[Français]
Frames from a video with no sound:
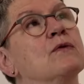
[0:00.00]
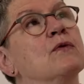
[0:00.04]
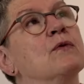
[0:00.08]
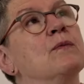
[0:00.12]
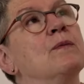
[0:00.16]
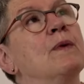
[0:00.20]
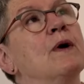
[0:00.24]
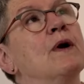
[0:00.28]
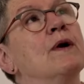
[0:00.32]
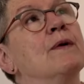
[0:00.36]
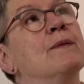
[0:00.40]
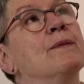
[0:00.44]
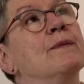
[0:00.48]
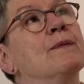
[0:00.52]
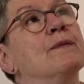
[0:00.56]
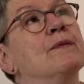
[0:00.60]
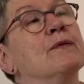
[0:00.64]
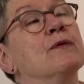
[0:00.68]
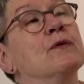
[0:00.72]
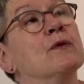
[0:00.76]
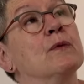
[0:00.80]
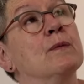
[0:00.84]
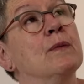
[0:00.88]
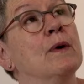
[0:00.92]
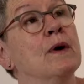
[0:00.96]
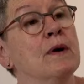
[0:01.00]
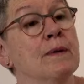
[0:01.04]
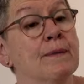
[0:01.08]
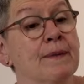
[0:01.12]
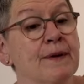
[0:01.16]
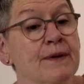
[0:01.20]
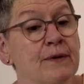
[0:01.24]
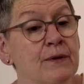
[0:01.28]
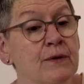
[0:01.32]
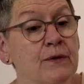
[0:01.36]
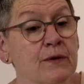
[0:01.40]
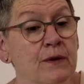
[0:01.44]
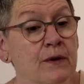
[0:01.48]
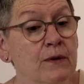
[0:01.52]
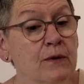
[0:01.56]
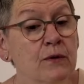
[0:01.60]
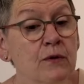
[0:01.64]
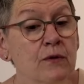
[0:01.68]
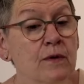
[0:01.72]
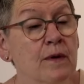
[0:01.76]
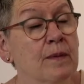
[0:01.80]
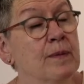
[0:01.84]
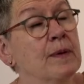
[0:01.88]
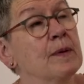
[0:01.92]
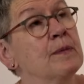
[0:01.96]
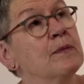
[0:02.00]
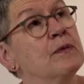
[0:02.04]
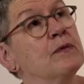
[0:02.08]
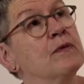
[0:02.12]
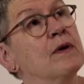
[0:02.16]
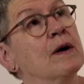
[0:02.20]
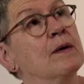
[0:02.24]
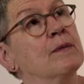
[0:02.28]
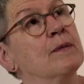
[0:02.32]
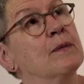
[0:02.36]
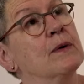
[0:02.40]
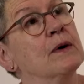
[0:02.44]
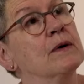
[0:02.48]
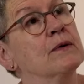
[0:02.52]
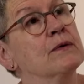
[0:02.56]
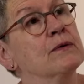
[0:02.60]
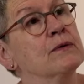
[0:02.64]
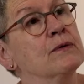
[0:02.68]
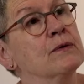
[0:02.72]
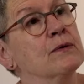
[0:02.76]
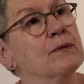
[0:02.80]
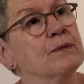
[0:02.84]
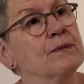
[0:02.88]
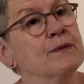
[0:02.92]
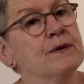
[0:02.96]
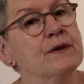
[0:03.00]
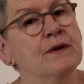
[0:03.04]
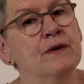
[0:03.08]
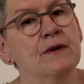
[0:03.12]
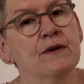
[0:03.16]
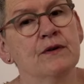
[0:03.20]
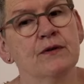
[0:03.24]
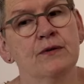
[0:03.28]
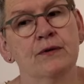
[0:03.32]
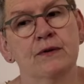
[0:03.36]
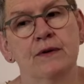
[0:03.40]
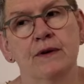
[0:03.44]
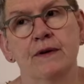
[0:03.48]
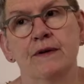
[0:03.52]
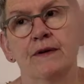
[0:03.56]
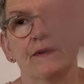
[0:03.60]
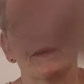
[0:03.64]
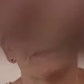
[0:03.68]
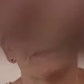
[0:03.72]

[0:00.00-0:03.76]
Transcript: Ton bol, ton bol, parce que sinon tu vas pas pouvoir prendre ton petit déjeuner.